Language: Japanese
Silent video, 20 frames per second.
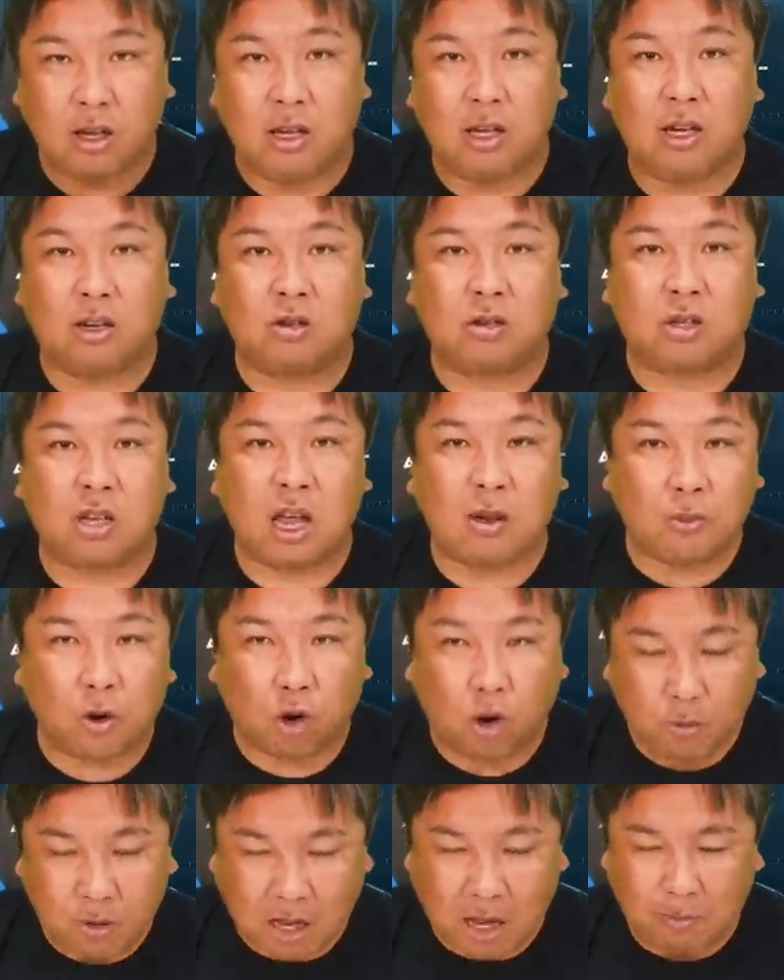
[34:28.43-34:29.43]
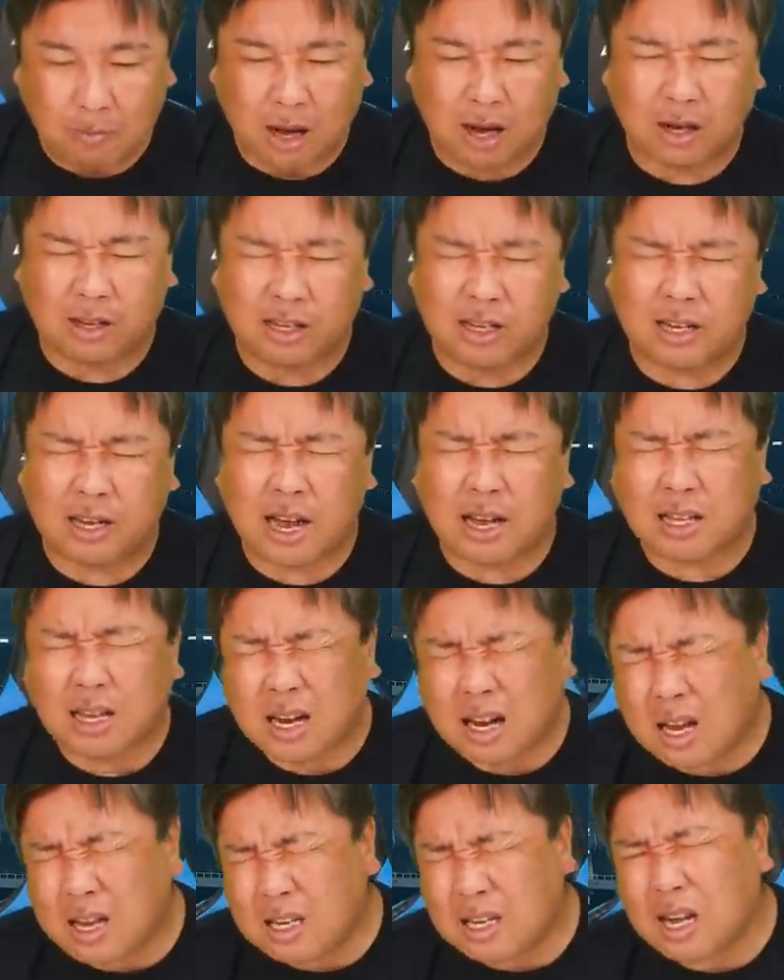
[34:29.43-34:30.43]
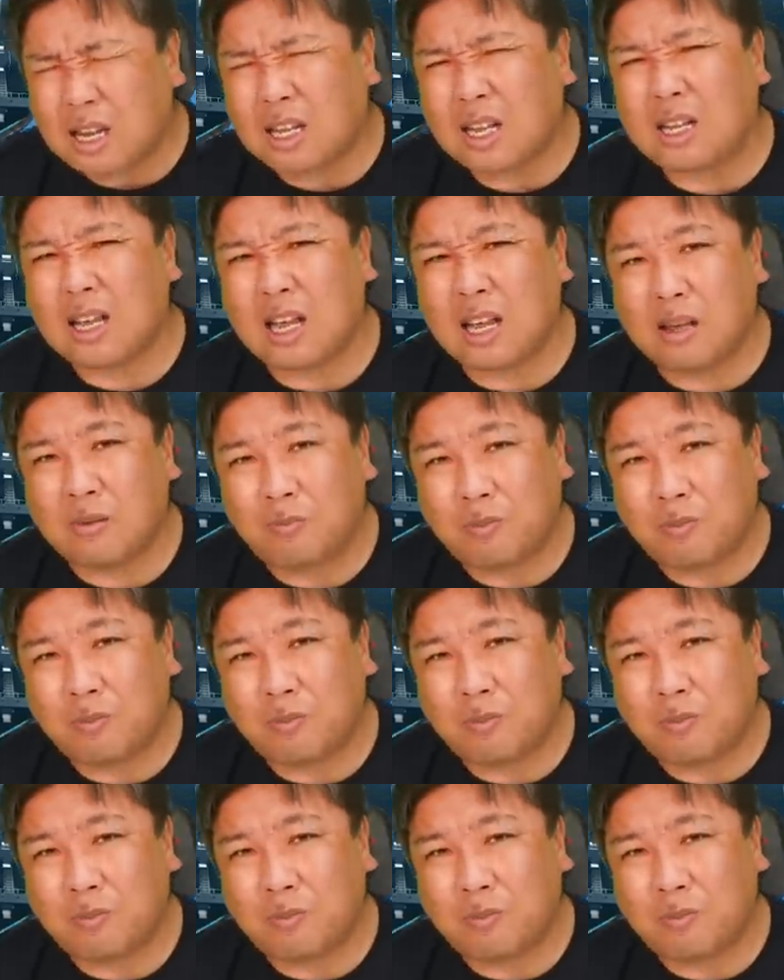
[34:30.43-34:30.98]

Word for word: 育成も込みでまあいけたらいけたで